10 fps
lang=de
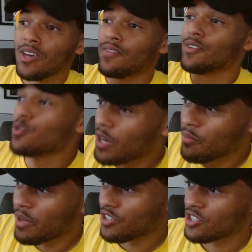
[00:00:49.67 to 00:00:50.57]
Wenn du bei
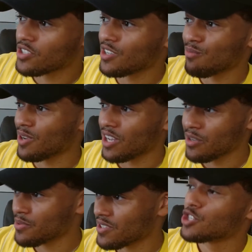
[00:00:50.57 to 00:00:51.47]
Manchester
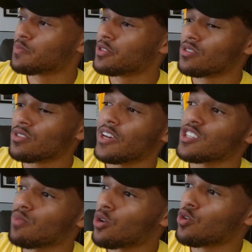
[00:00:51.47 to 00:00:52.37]
bleibst, spielst du zwar
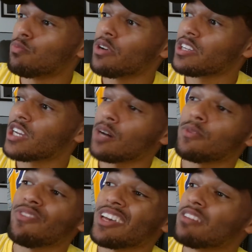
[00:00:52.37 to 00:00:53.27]
erstmal Europa League, aber
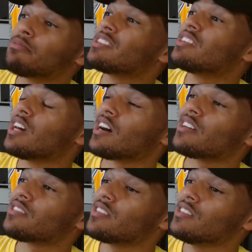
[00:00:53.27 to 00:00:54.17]
wer gibt dir die
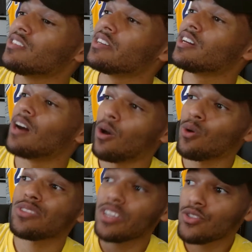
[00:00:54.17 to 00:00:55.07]
Garantie, auch
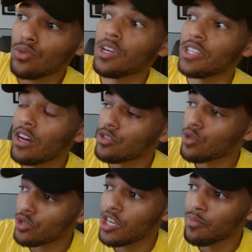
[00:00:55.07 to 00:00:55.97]
dass du danach noch
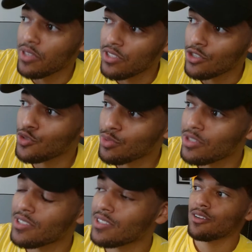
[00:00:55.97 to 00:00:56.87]
Champions League
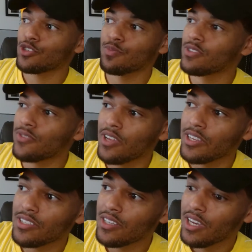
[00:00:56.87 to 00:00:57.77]
spielst. Du spielst
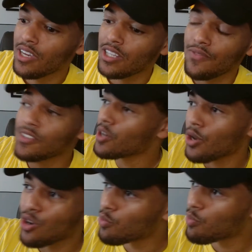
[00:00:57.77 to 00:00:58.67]
vielleicht dann wieder
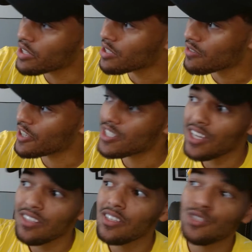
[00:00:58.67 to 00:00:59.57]
Europa League. Wer sagt
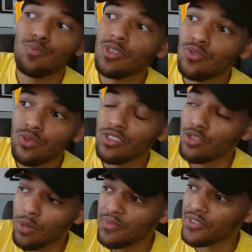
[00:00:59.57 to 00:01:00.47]
dir, dass Menu in den
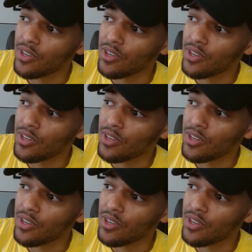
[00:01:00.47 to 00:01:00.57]
Top 4